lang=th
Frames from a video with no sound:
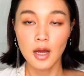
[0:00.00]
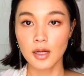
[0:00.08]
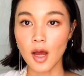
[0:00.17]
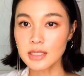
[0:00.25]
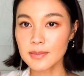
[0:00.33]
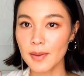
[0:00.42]

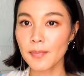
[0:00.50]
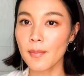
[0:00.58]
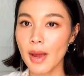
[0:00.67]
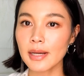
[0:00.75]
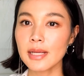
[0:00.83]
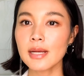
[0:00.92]
ก็จะเป็นประ
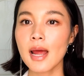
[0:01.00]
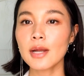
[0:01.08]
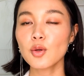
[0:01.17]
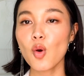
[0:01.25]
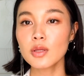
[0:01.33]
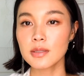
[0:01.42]
มาณนี้นะคะ
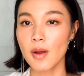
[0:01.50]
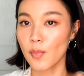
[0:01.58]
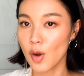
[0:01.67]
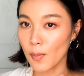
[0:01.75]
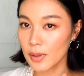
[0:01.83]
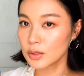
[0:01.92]
ทุกคนสำหรับ
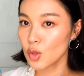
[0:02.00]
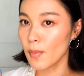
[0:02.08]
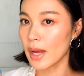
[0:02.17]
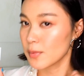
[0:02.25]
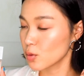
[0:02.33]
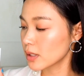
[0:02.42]
รองพื้นตัวให
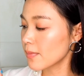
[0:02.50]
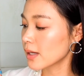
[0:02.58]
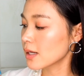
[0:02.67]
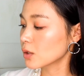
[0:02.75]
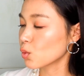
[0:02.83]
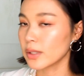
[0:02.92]
ม่ Beauty
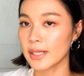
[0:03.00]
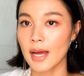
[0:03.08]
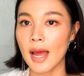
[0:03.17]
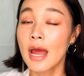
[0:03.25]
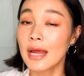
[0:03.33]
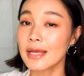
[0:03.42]
Blender ตัวนี้นะ
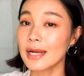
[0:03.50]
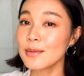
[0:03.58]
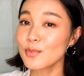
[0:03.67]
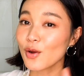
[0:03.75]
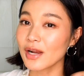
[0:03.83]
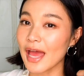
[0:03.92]
คะ อย่าลื
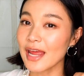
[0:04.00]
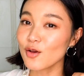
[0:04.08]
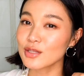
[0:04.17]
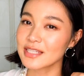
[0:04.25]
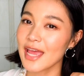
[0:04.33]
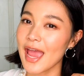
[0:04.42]
มกดไลค์ก
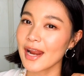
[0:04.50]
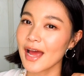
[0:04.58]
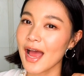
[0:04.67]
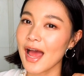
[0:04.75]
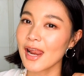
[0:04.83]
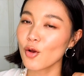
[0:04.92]
ดแชร์นะ
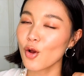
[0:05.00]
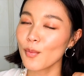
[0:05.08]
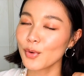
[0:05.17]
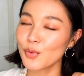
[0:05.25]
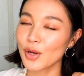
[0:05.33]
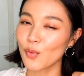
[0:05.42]
คะ แล้วก็
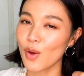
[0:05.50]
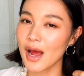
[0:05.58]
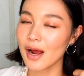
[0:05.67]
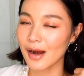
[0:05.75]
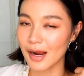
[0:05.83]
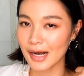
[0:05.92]
มาดูกันว่า
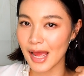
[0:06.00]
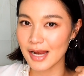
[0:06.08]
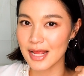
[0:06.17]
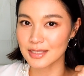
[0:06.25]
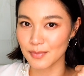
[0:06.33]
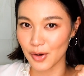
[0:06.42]
ครั้งหน้า
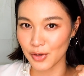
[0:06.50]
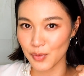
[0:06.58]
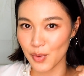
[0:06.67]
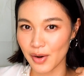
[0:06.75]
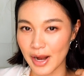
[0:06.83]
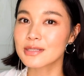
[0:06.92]
เนี่ยจะมารี
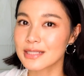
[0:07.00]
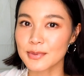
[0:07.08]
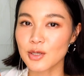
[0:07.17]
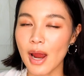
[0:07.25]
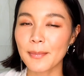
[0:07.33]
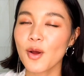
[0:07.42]
วิวอะไร กด
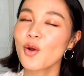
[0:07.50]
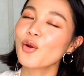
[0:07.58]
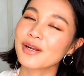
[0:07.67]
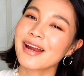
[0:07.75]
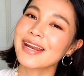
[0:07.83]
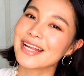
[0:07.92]
subscribe แล้วก็ก
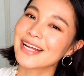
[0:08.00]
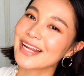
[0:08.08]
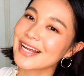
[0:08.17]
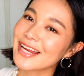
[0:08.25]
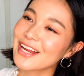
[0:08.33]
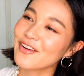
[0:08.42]
ดกระดิ่ง
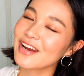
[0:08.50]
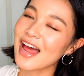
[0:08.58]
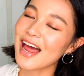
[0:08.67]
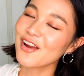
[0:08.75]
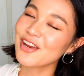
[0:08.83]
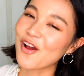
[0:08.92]
ปิ๊งๆ ด้วย
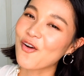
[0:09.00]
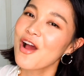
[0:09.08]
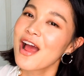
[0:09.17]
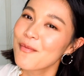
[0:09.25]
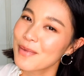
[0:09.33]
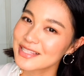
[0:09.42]
นะ แล้วเดี๋ยว
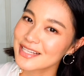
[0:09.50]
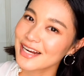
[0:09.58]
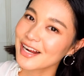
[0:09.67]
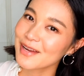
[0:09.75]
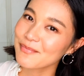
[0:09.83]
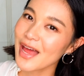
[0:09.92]
มาเจอกั
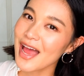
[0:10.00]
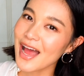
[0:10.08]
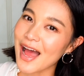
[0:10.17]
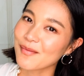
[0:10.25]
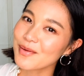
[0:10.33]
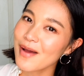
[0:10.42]
นคลิปหน้า
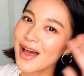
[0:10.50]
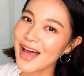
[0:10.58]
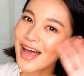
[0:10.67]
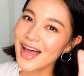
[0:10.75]
ค่ะ บ๊ายบา